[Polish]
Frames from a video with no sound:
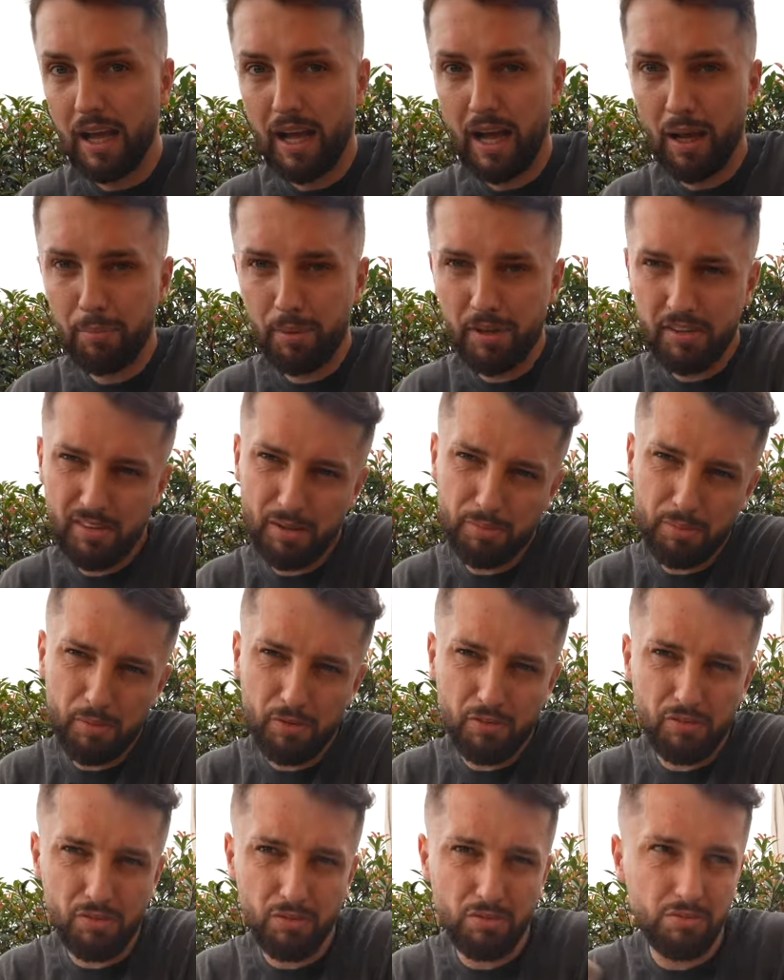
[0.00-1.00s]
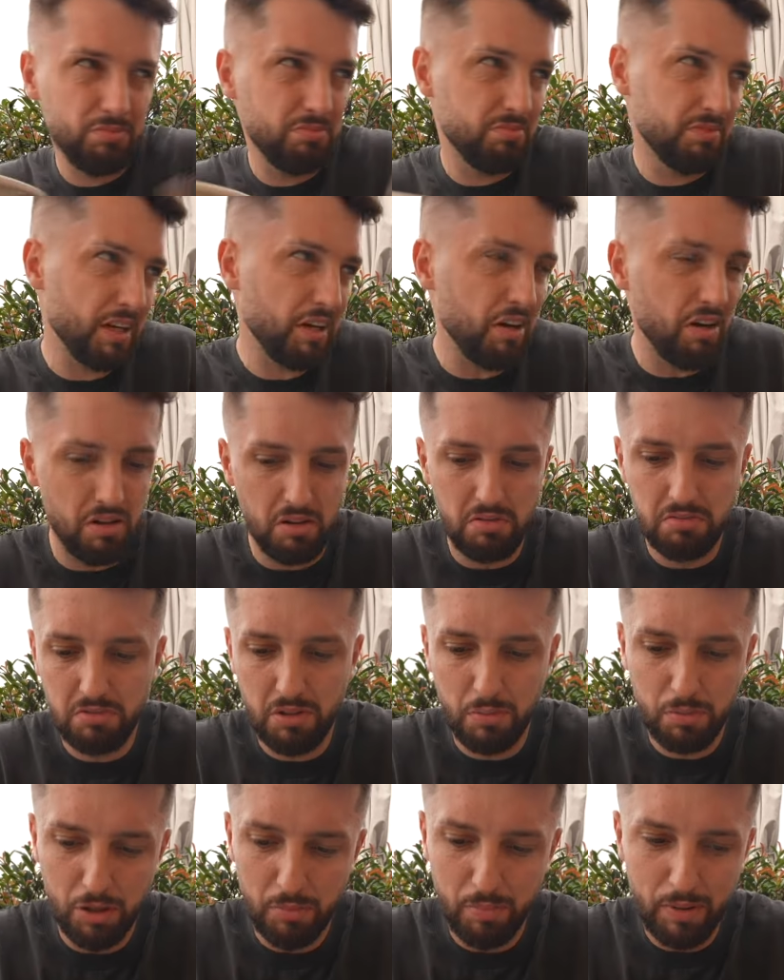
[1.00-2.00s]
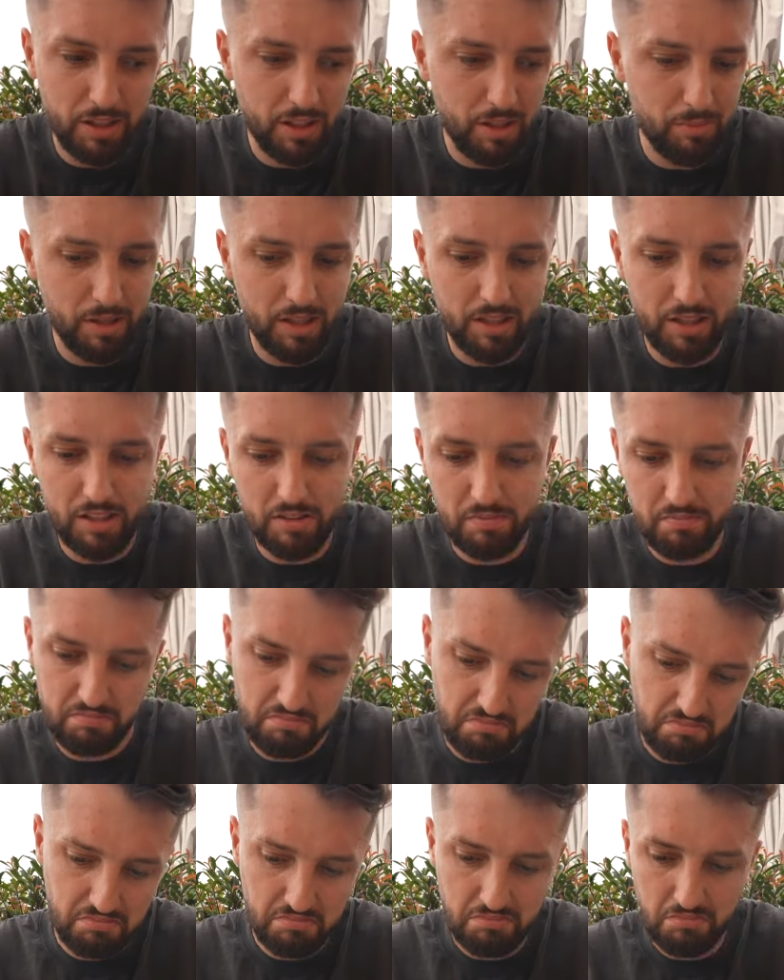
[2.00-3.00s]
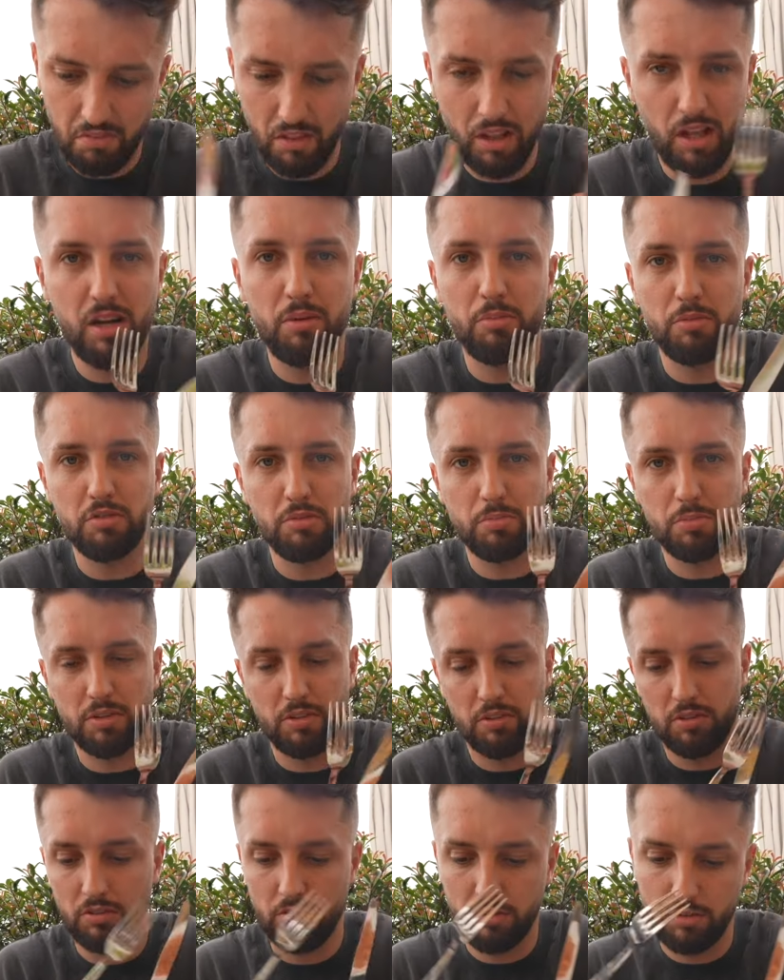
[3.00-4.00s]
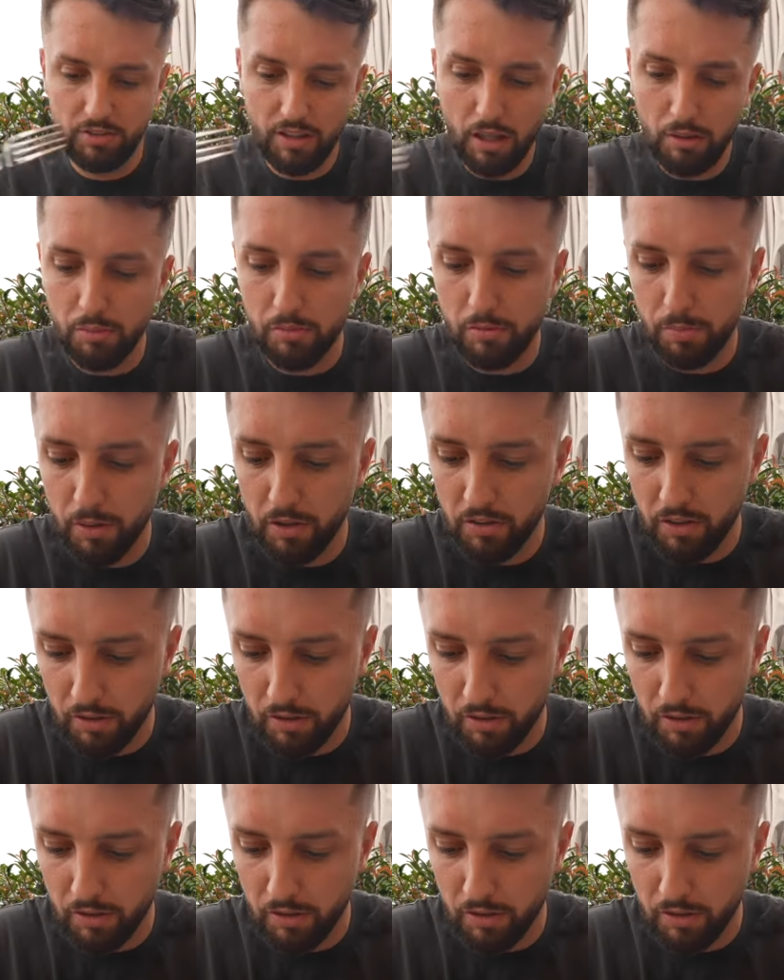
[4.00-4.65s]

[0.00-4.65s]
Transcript: A pesto po prostu tego. Nie przepadam, ale, ale może być. Zjadłem z pięć